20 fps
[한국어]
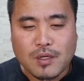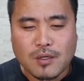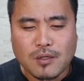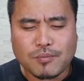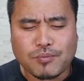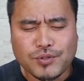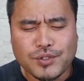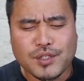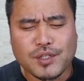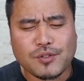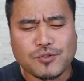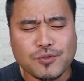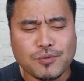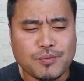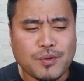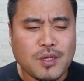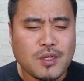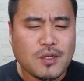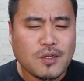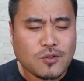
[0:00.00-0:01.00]
뭐 분위기를
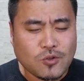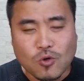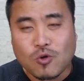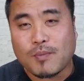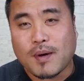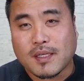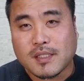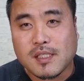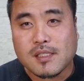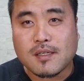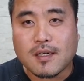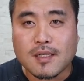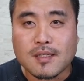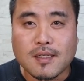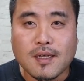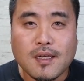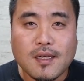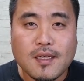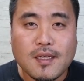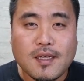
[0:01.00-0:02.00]
좀 너무 망칠 것
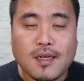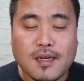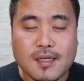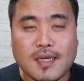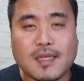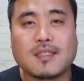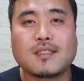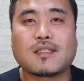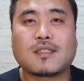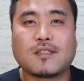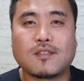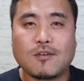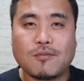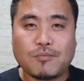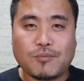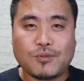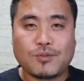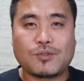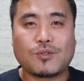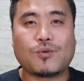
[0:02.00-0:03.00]
같다 라는
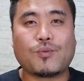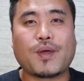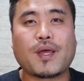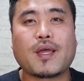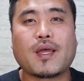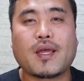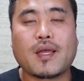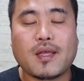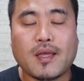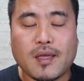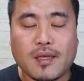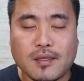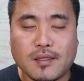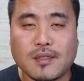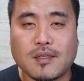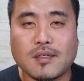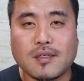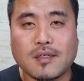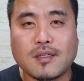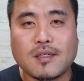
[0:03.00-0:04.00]
그런 분들 외에
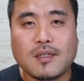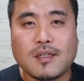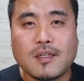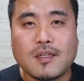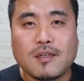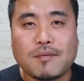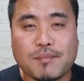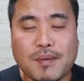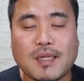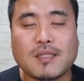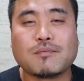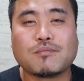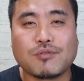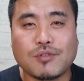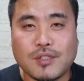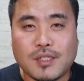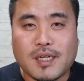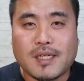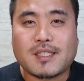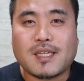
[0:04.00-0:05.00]
어, 많은
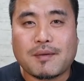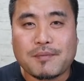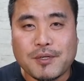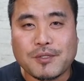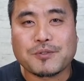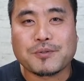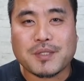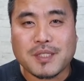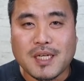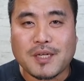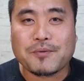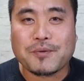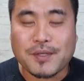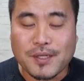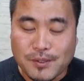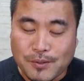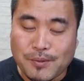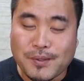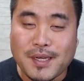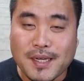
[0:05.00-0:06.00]
분들의 참여를 좀 기다리고
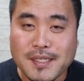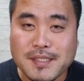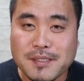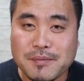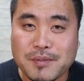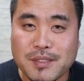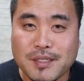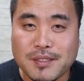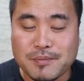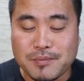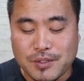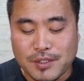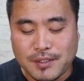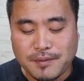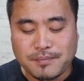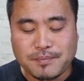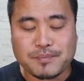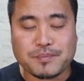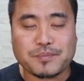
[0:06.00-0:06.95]
있도록 하겠습니다 여러분들